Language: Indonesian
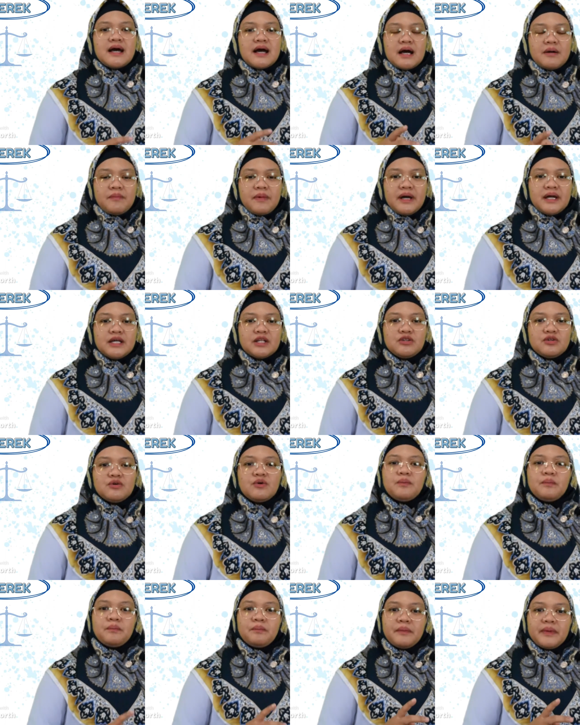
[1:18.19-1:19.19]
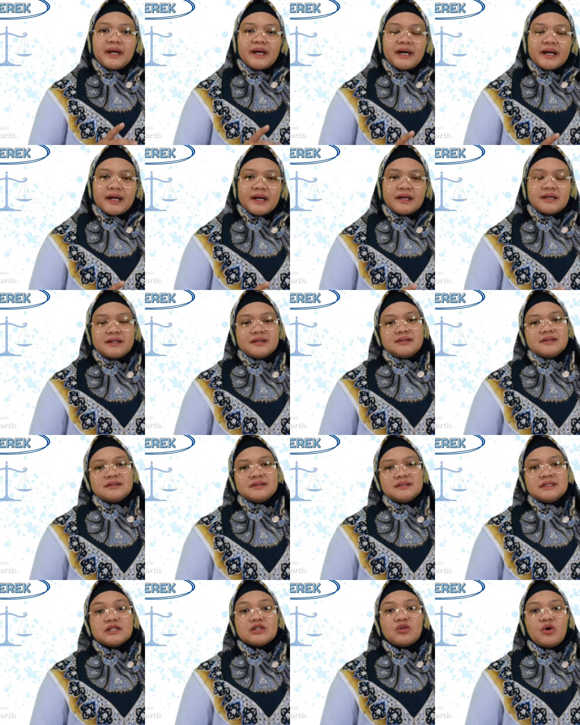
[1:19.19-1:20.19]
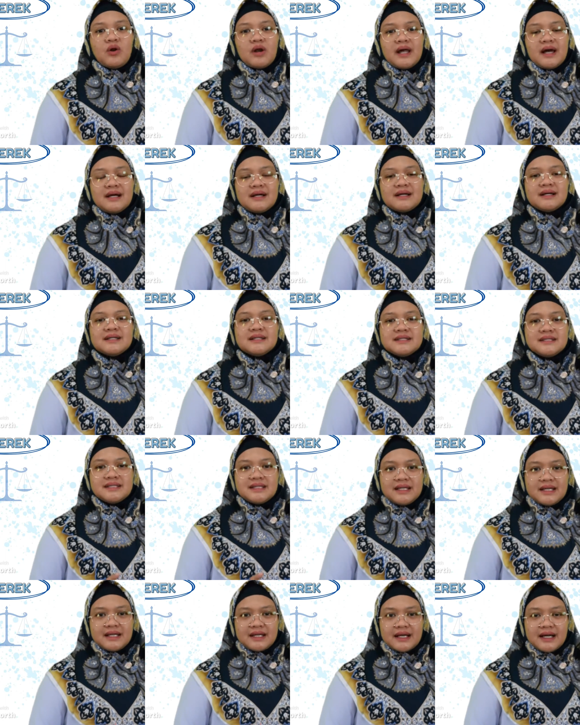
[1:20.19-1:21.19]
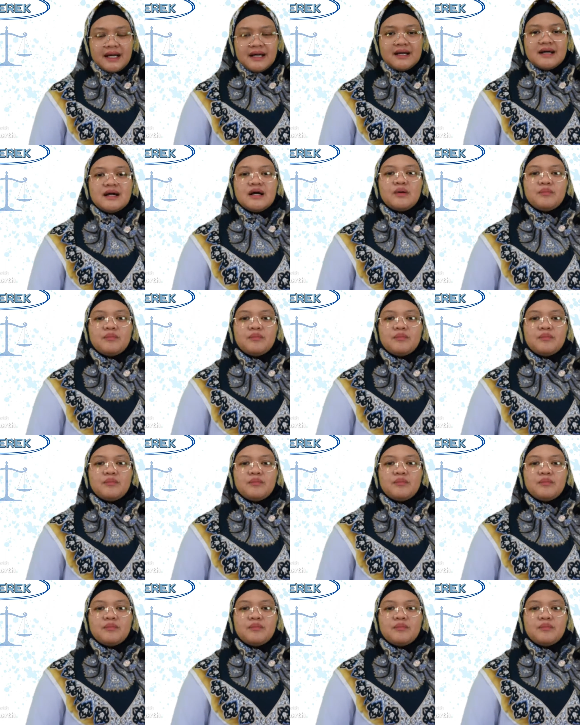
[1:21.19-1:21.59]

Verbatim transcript: Apa itu merek ditolak jika